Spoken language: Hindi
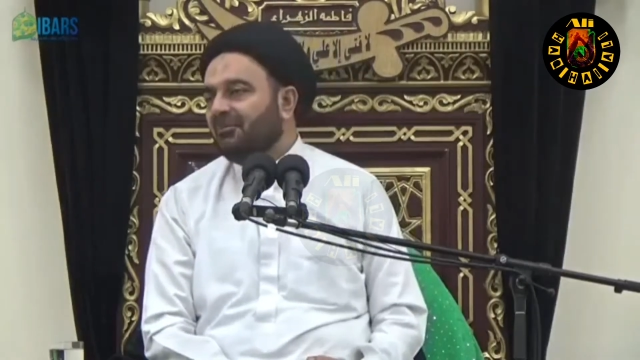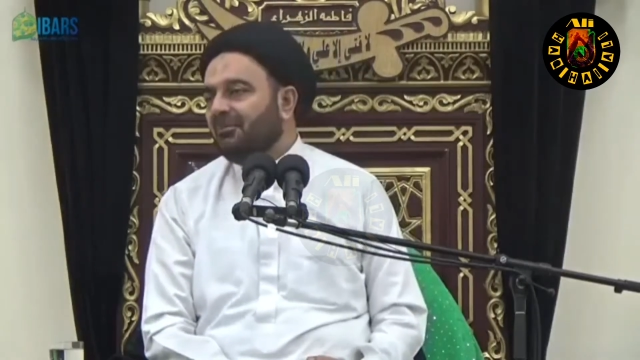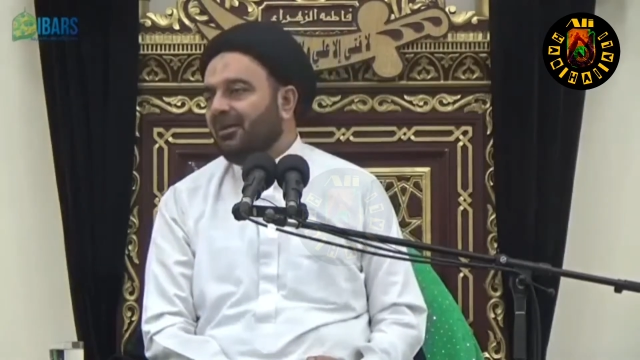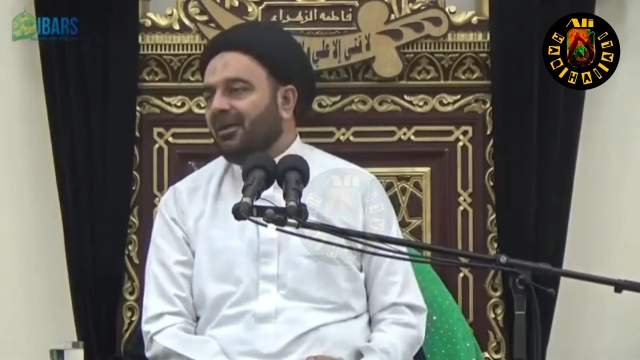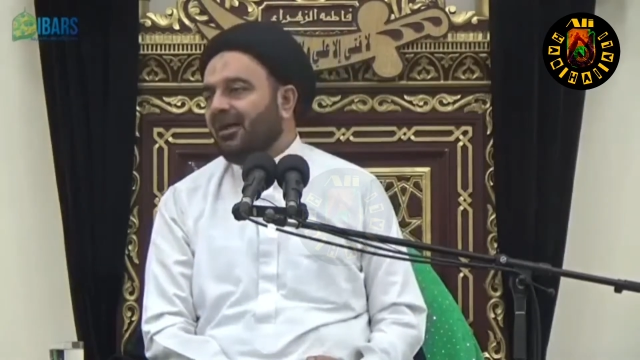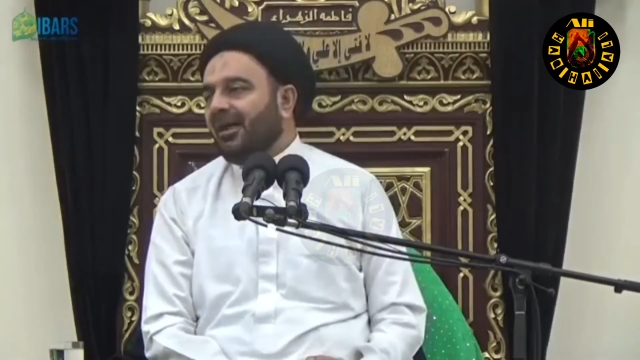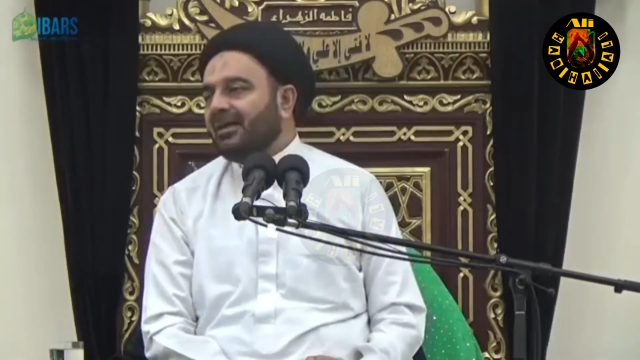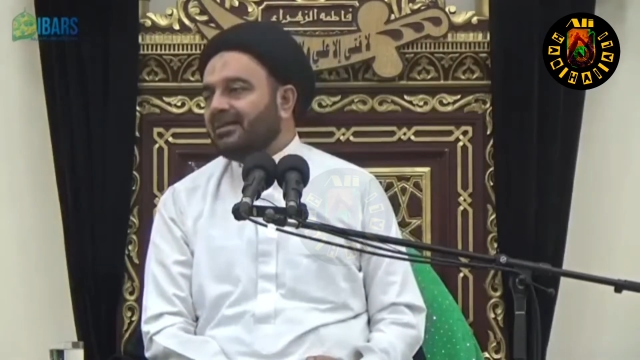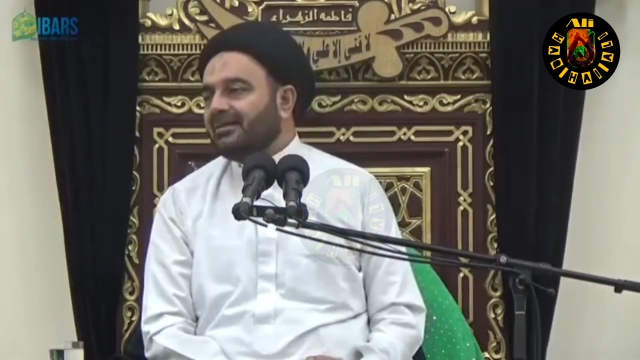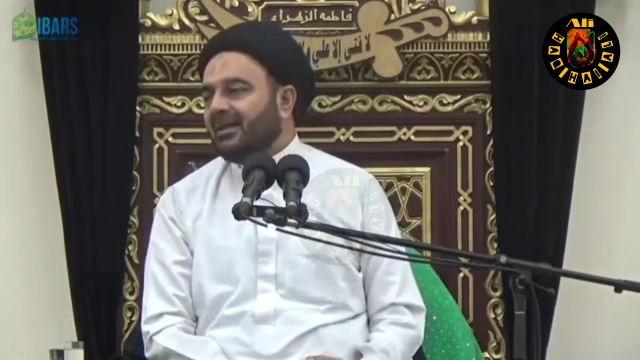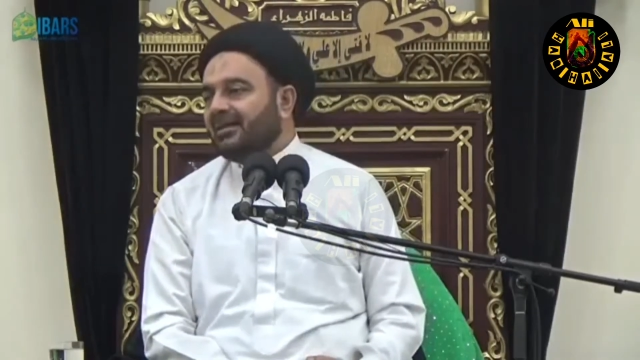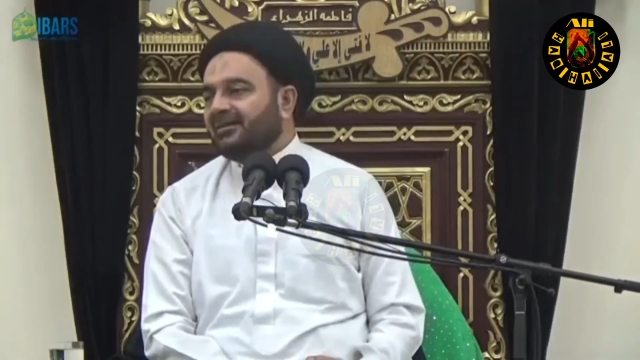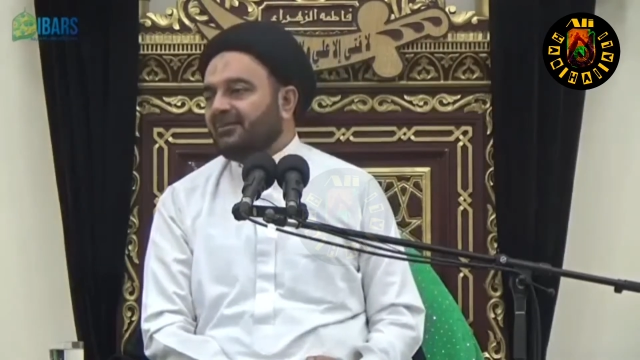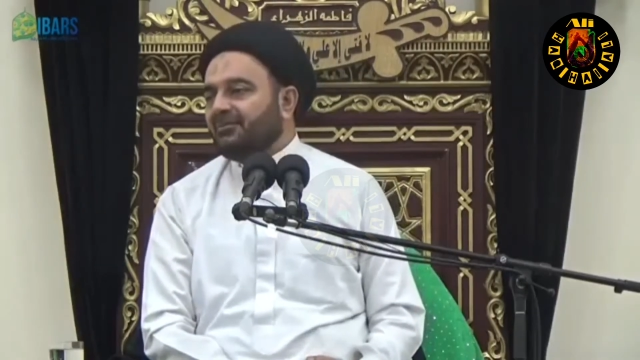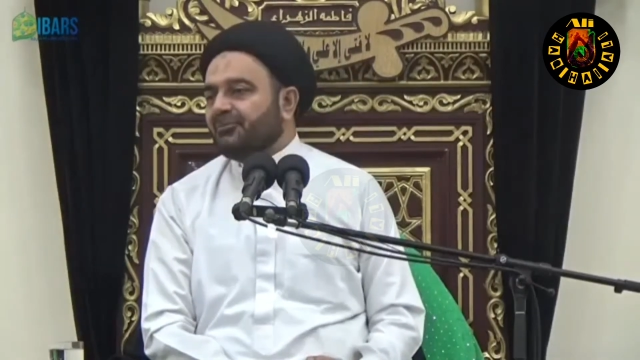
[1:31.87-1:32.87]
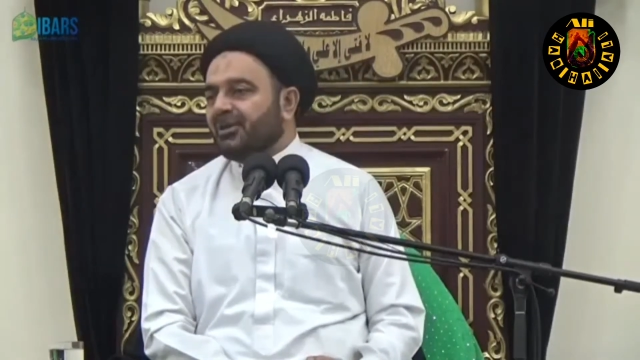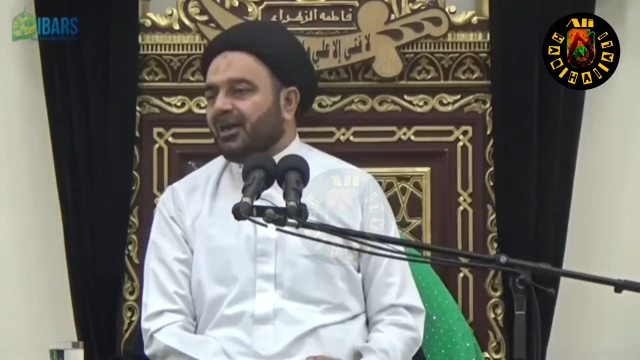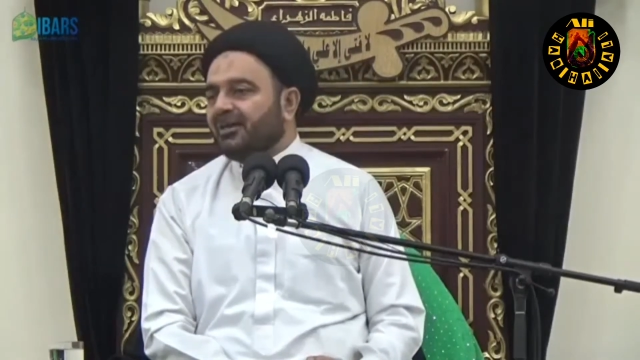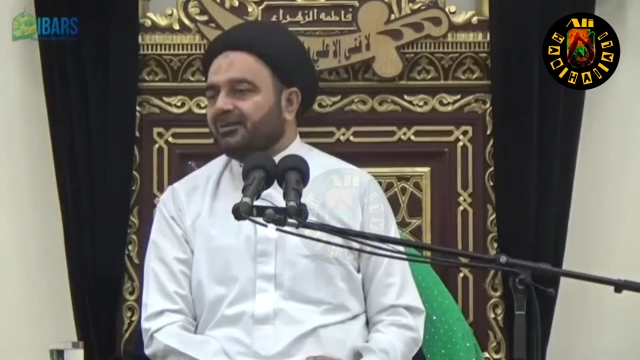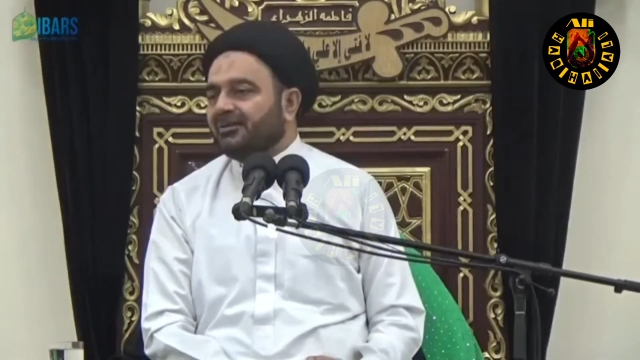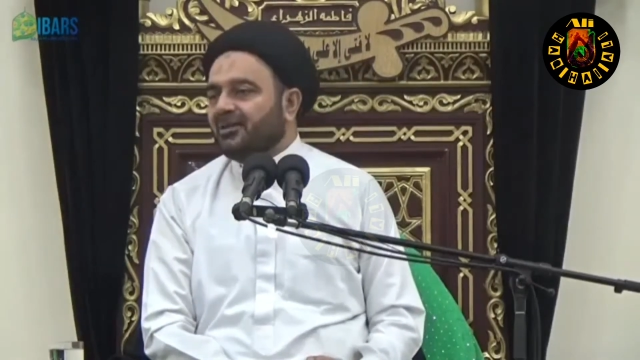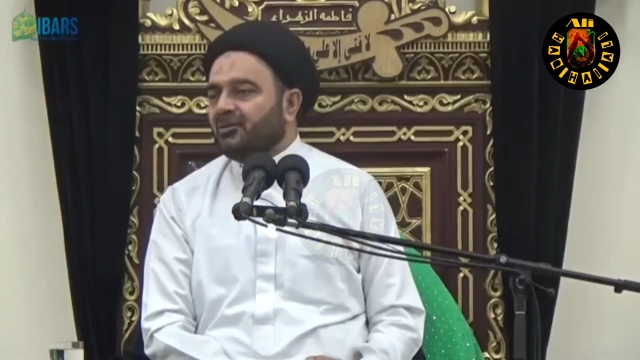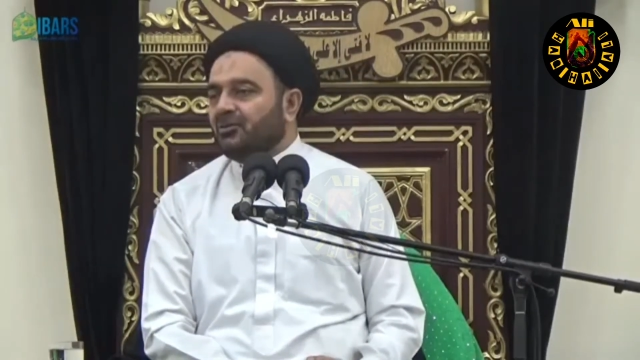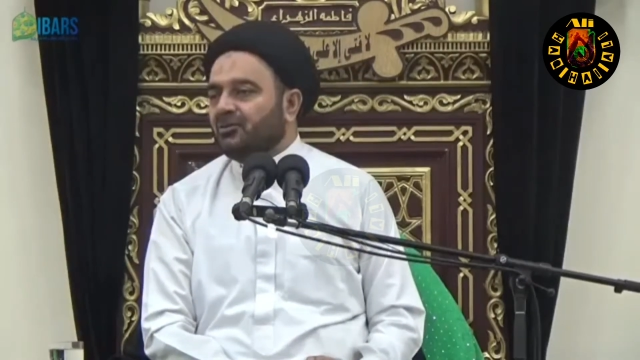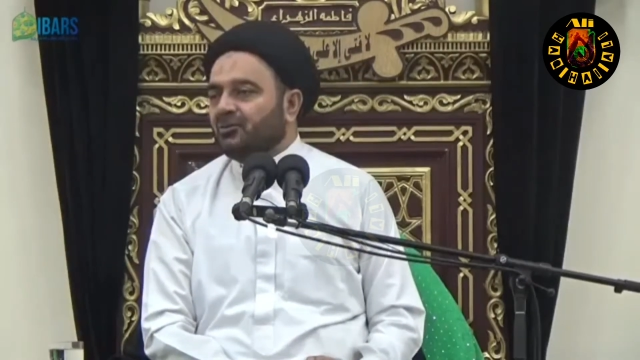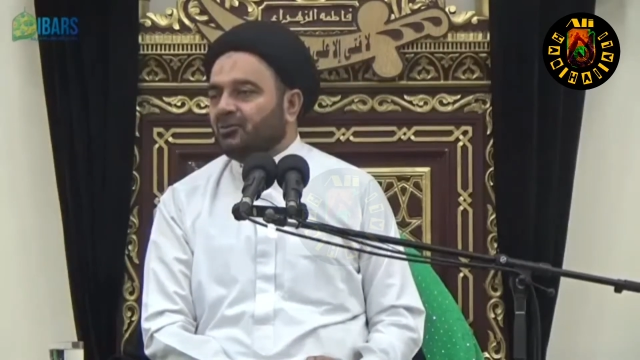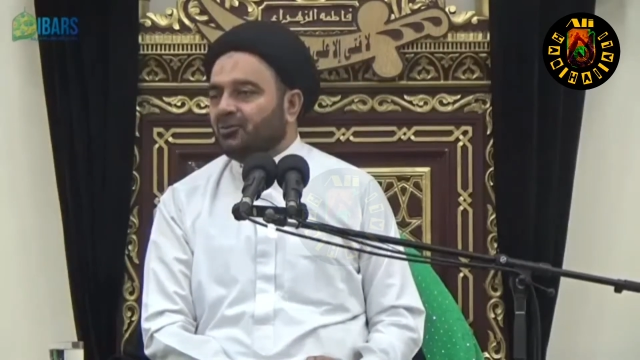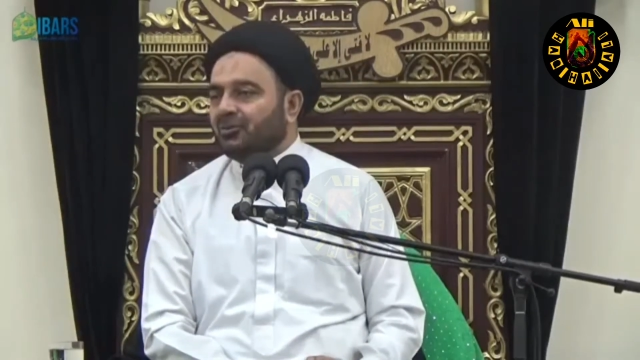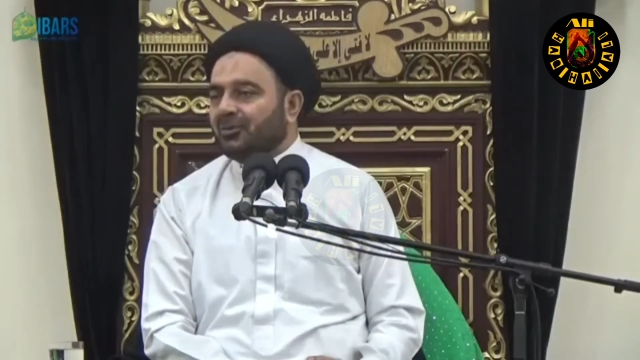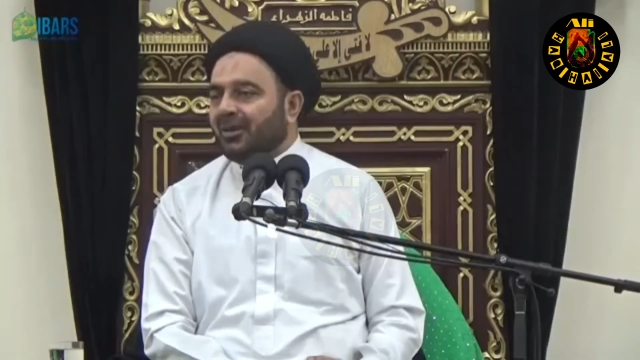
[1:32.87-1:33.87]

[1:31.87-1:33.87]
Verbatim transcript: मैं ऐसा जब चाहता हूं तो